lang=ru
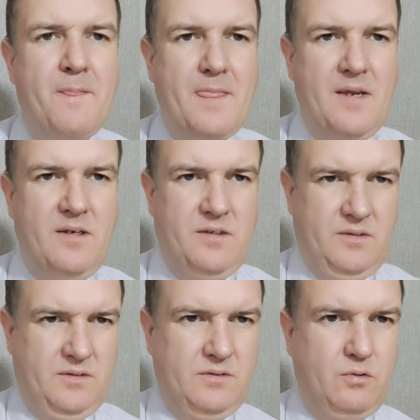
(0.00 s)

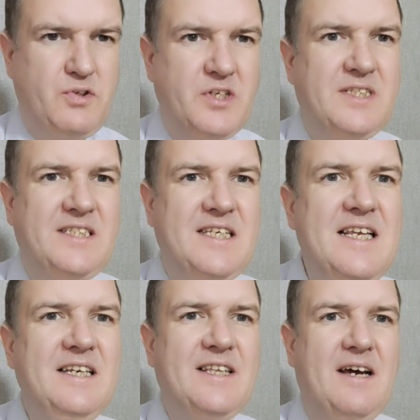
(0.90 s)
э, очень
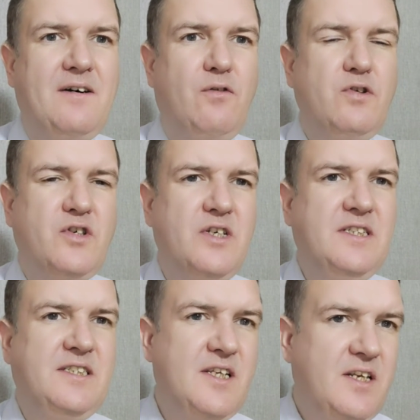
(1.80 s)
сильно, очень
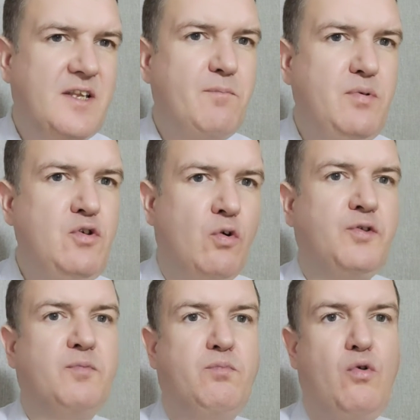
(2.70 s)
сильно
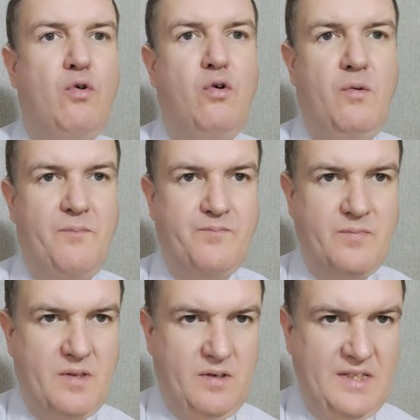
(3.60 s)
бьет по
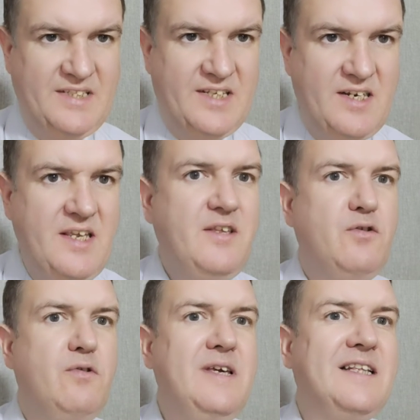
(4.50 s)

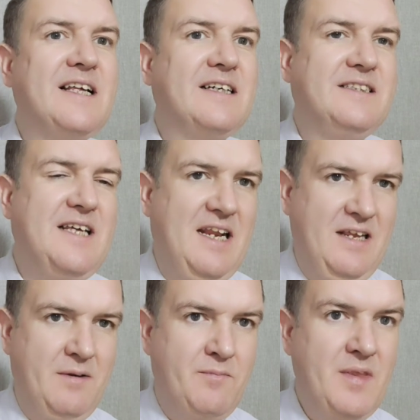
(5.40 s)
населению и так
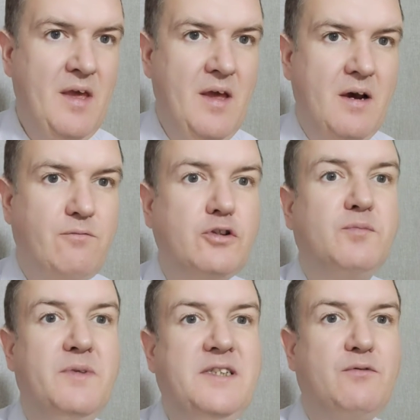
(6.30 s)
далее.
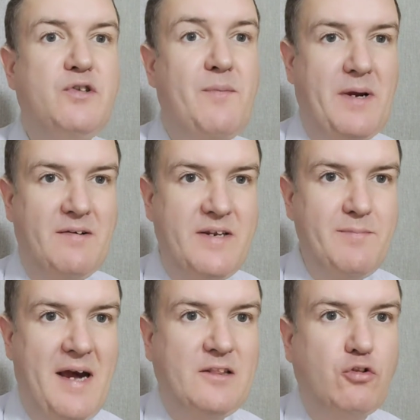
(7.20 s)
Вот мы сегодня
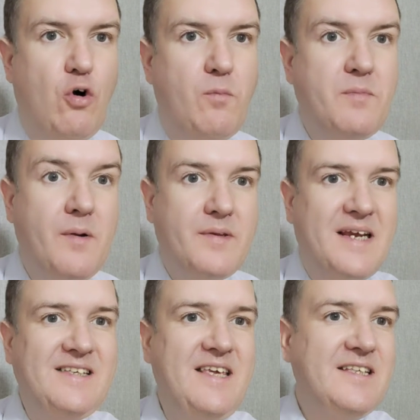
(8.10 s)
поговорим о том,
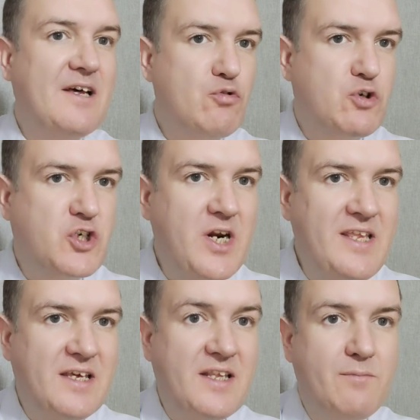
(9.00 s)
какие
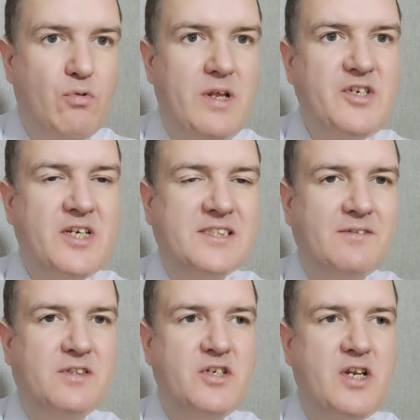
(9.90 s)
нарушения наиболее часто
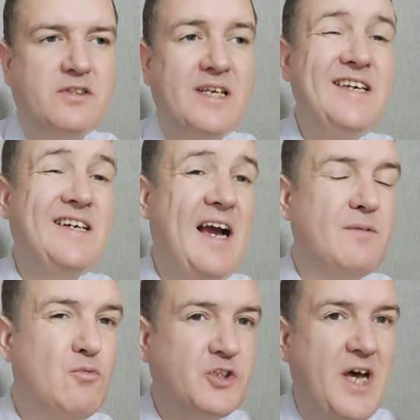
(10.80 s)
встречаются и как
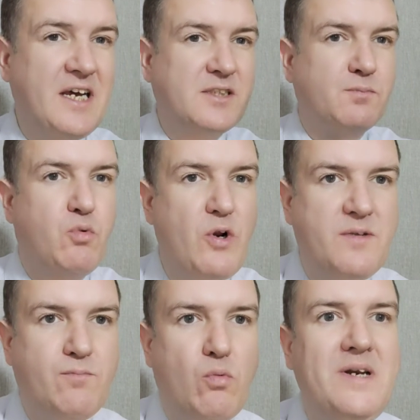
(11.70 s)
можно
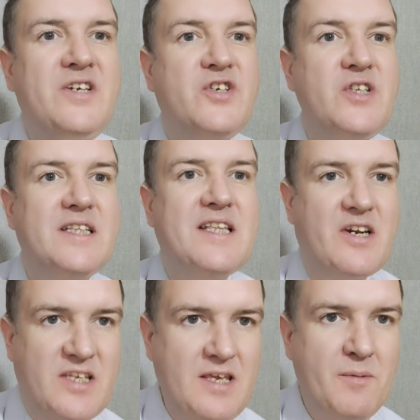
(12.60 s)
оспорить публичные
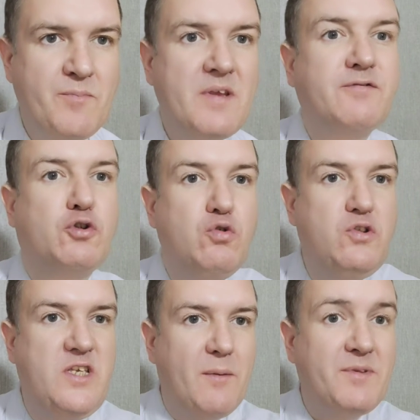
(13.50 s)
торги в
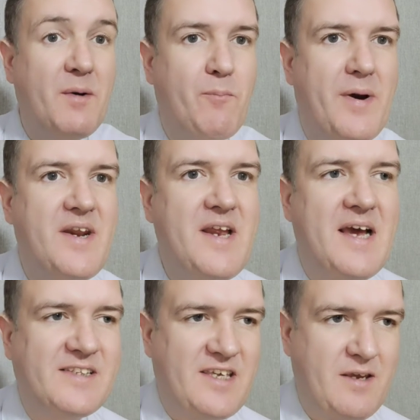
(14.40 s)
судебном
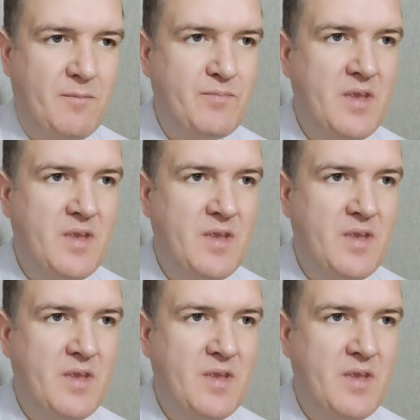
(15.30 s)
порядке